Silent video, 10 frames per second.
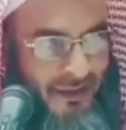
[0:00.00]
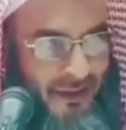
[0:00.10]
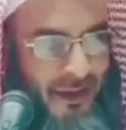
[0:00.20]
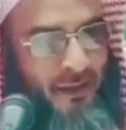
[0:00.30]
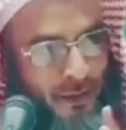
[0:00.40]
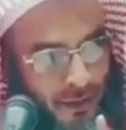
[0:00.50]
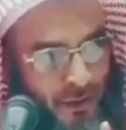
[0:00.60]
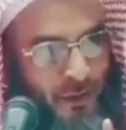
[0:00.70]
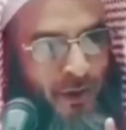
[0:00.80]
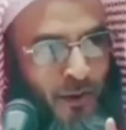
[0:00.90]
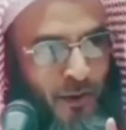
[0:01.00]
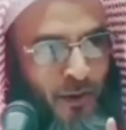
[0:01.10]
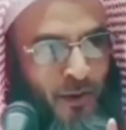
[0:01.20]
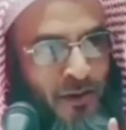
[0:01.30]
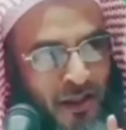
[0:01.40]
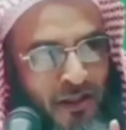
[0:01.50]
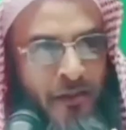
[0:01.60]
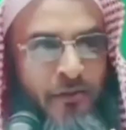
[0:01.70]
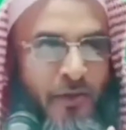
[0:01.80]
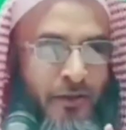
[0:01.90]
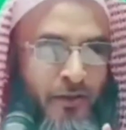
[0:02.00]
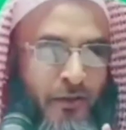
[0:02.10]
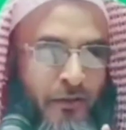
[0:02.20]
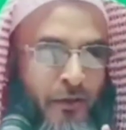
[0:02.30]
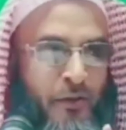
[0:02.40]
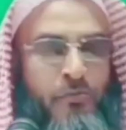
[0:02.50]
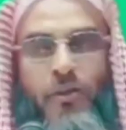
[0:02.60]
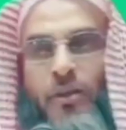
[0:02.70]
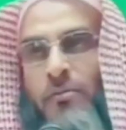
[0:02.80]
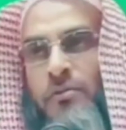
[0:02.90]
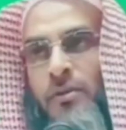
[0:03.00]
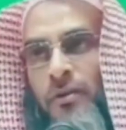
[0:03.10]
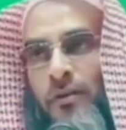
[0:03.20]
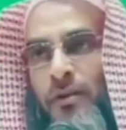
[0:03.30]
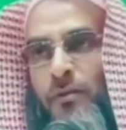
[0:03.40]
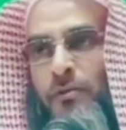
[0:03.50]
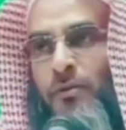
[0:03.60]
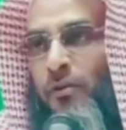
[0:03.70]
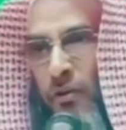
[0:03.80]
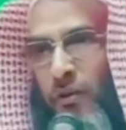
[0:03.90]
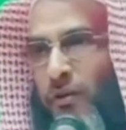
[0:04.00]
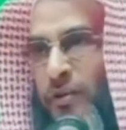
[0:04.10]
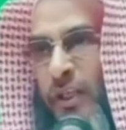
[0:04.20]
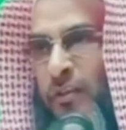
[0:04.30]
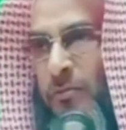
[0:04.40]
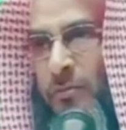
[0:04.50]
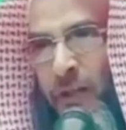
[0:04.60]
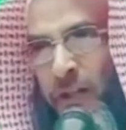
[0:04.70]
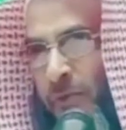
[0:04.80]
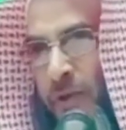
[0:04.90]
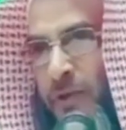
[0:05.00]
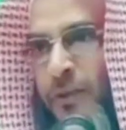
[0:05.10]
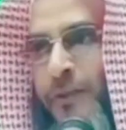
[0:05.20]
আর কখনো কখনো জানতে পেরেছে নবী করিম সাল্লা সাল্লামকে কখনো কখনো জানিয়ে দেয় পানির প্রয়োজন